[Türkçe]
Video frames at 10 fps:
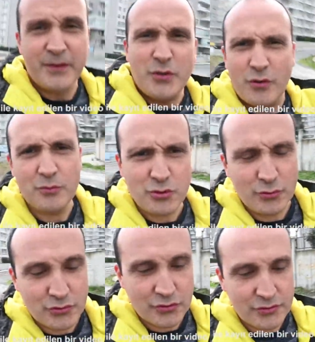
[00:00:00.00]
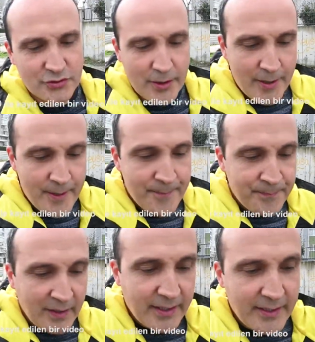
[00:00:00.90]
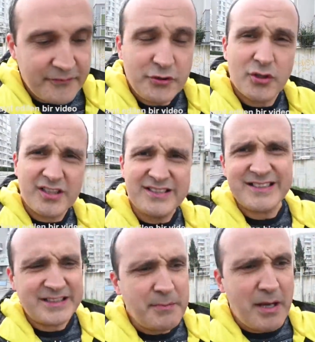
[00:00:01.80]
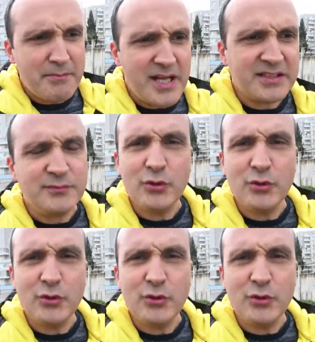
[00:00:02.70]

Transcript: görmüş olursunuz. E, video kalitesini ben beğendim.